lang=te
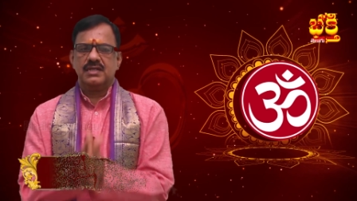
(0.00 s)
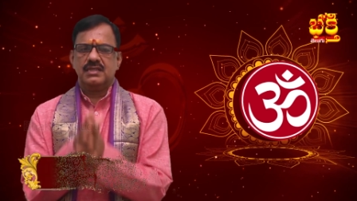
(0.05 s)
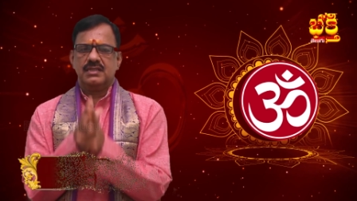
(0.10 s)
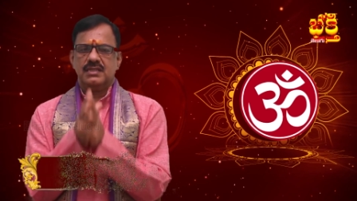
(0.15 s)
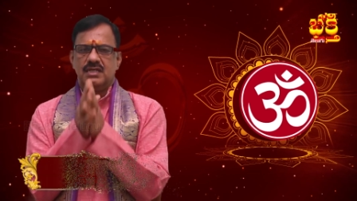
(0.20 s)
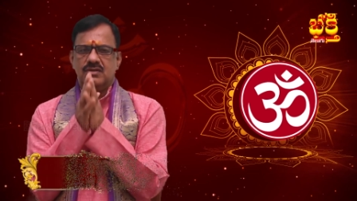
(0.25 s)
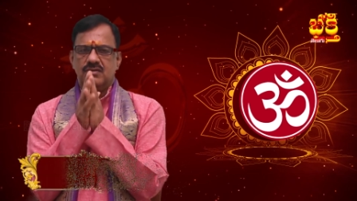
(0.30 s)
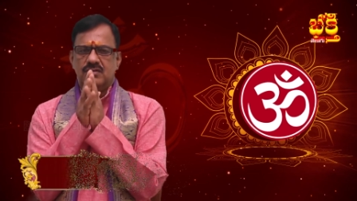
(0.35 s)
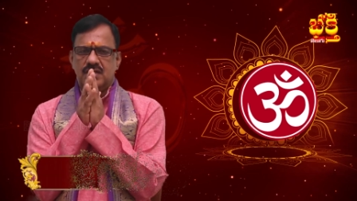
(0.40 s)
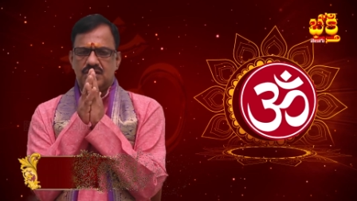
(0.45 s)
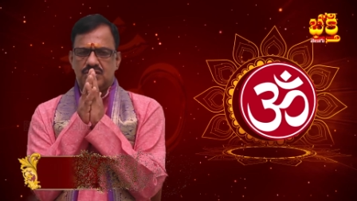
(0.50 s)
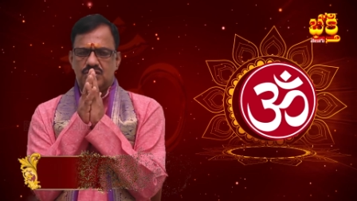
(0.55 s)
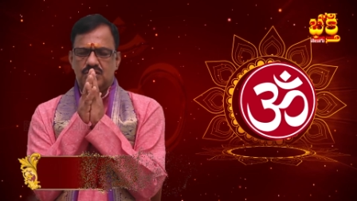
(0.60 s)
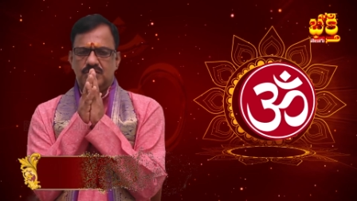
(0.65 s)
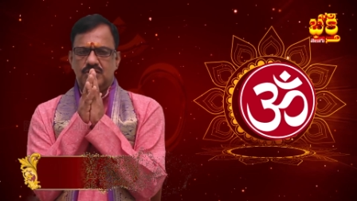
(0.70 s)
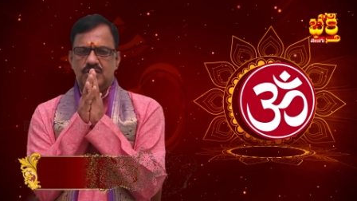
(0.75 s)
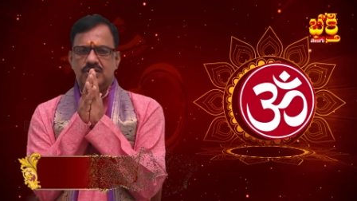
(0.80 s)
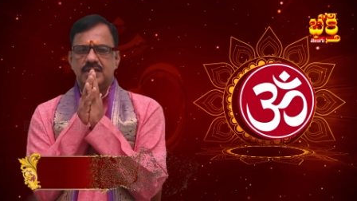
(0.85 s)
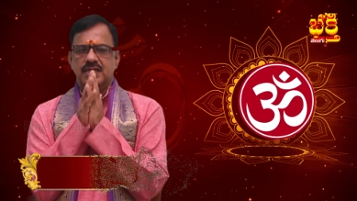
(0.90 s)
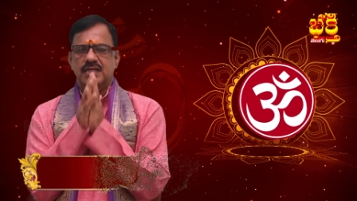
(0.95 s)
అందరూ కూడా
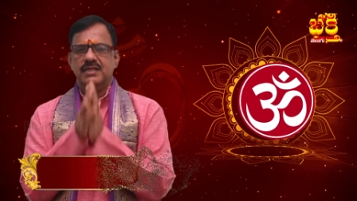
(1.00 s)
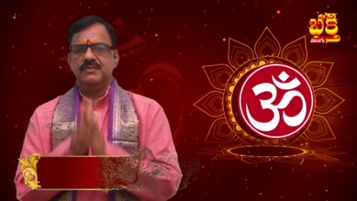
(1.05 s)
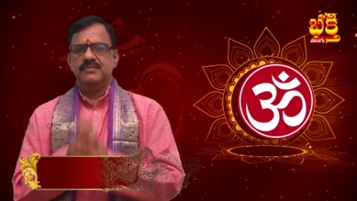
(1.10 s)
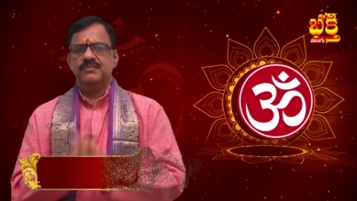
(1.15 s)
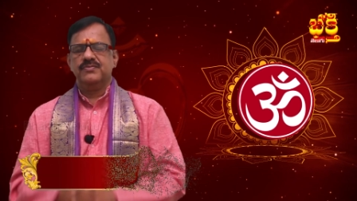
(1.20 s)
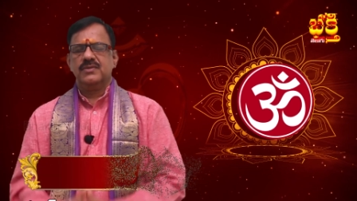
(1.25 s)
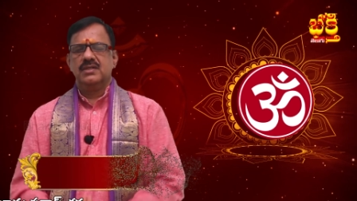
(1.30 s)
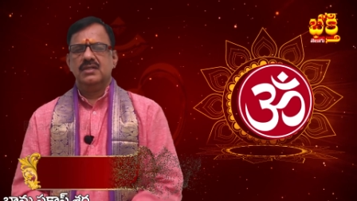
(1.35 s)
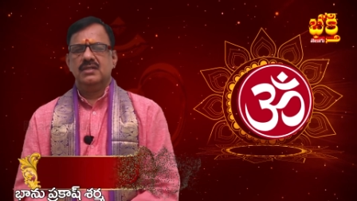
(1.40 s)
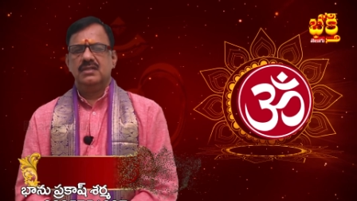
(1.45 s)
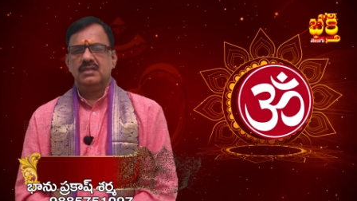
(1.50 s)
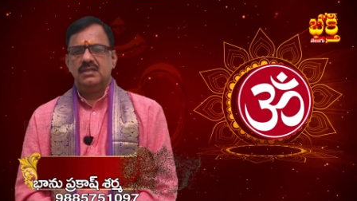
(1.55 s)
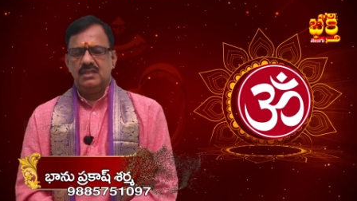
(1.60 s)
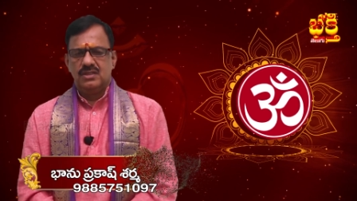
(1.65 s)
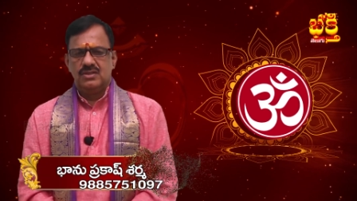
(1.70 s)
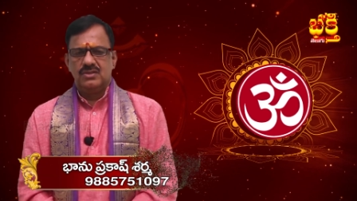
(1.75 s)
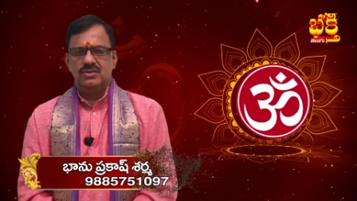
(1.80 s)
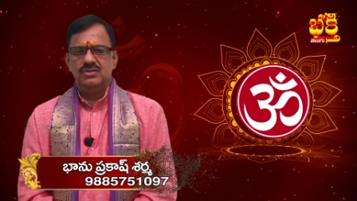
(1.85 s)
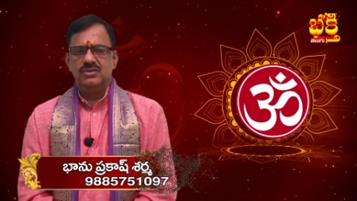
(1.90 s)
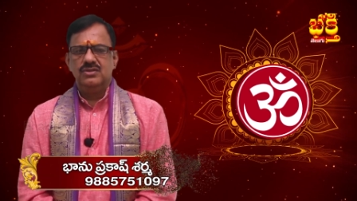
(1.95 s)
శుభోదయం
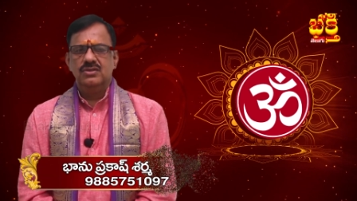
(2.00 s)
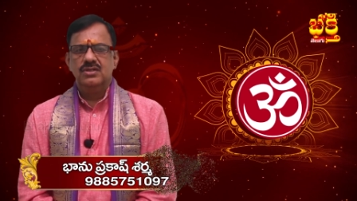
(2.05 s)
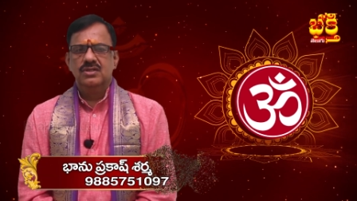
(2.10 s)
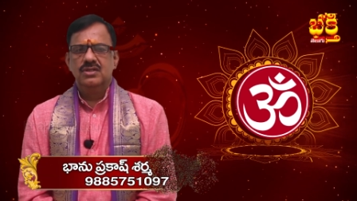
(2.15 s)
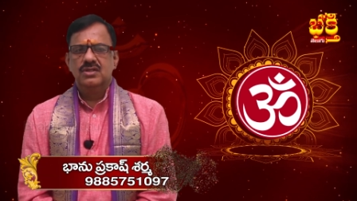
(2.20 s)
ఈరోజు